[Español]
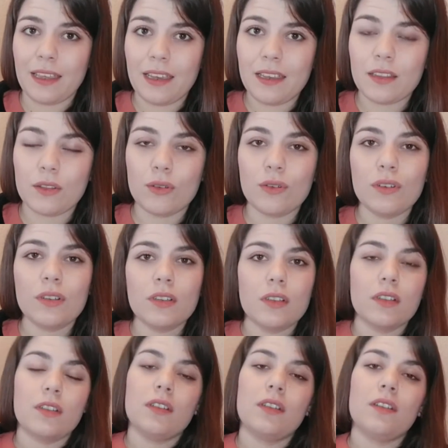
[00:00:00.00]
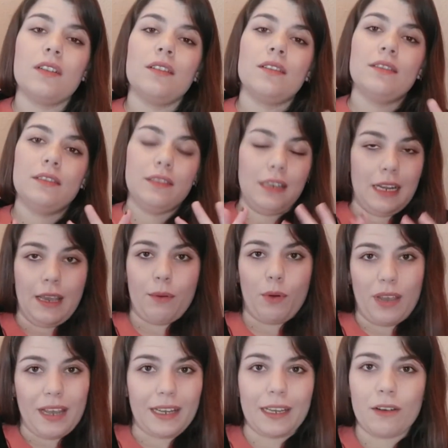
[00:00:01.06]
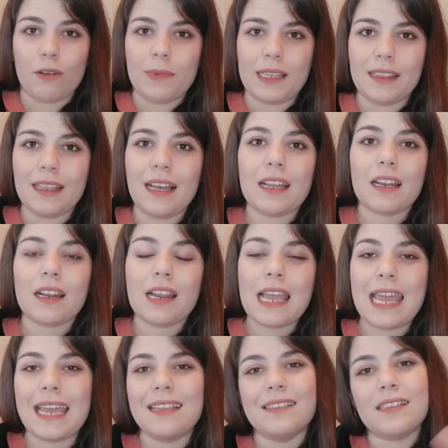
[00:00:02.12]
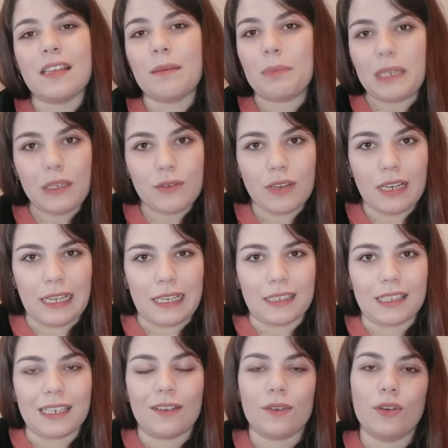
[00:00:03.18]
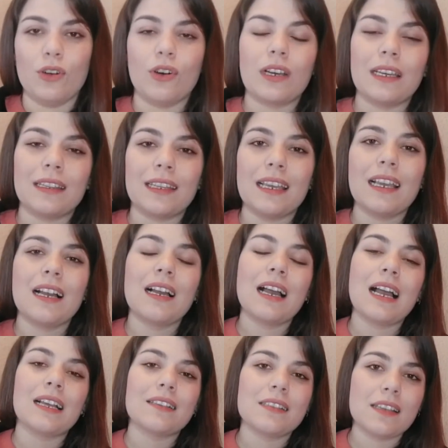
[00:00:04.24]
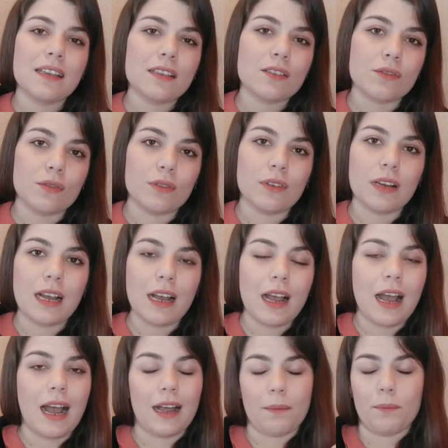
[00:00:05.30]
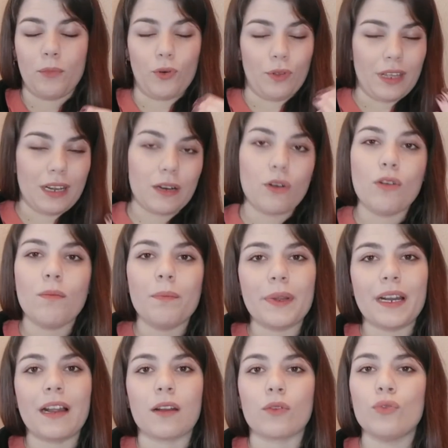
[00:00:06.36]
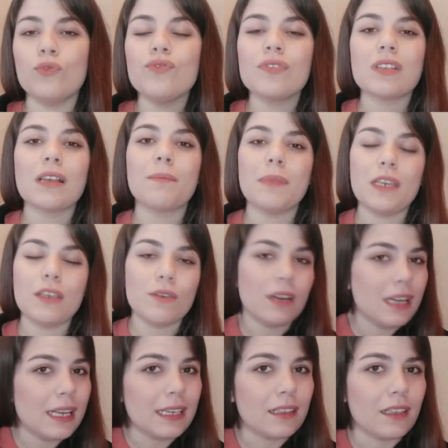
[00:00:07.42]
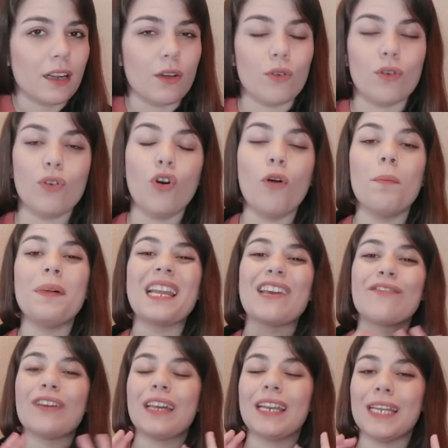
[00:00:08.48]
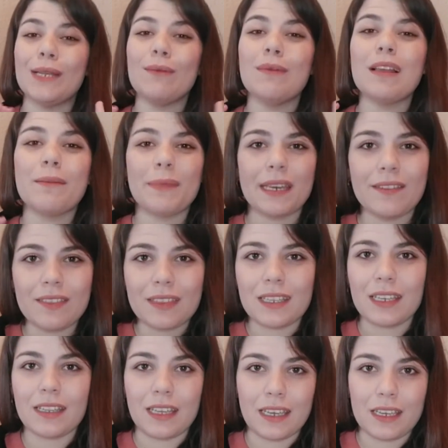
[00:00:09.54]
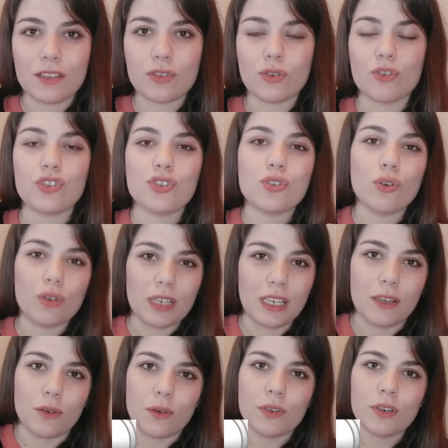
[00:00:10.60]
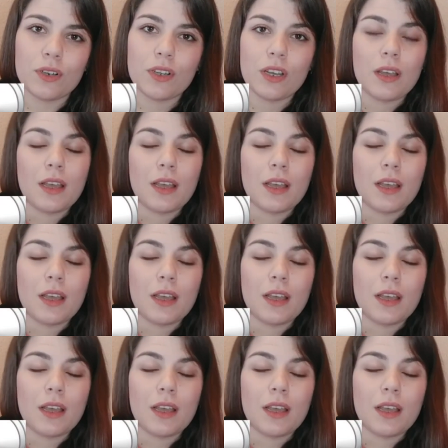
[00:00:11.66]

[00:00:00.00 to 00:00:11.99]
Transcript: de esto, les voy a recomendar el cepillo eléctrico. Los que tengan acceso a poder comprar un cepillo eléctrico o preferiblemente de hecho sónico